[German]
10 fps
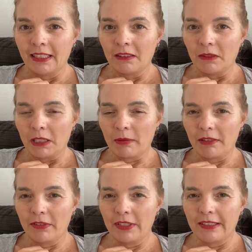ich meine,
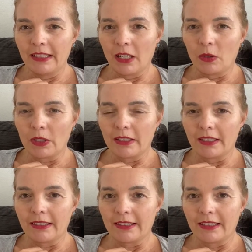wir wissen auch,
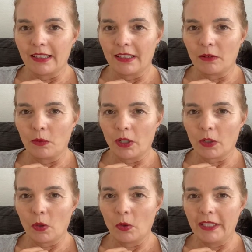dass äh,
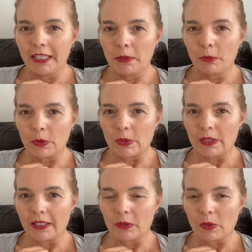Workaholismus,
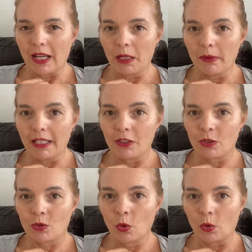also
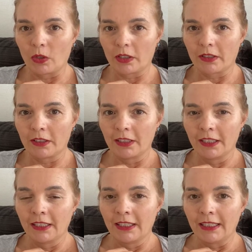Arbeitssucht,
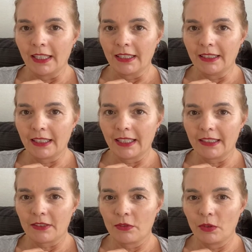ja, da geht
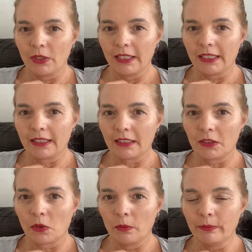es wirklich
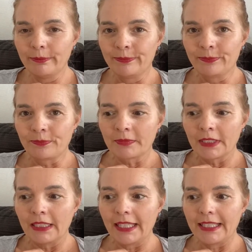darum,
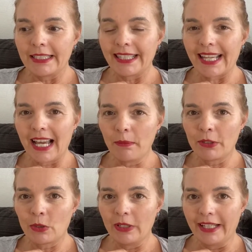nicht sich
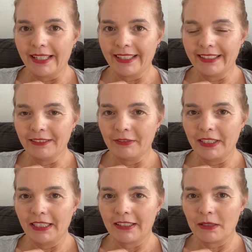abzulenken,
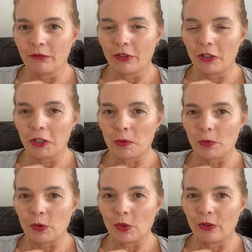wie das im
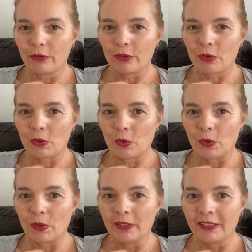Volksmund oft
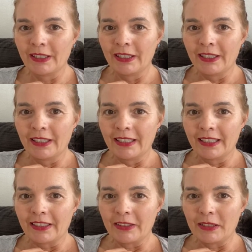so,
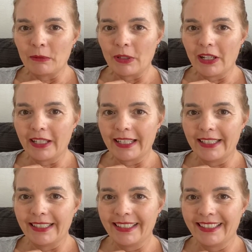guten
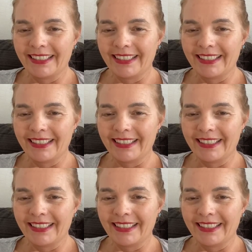Morgen,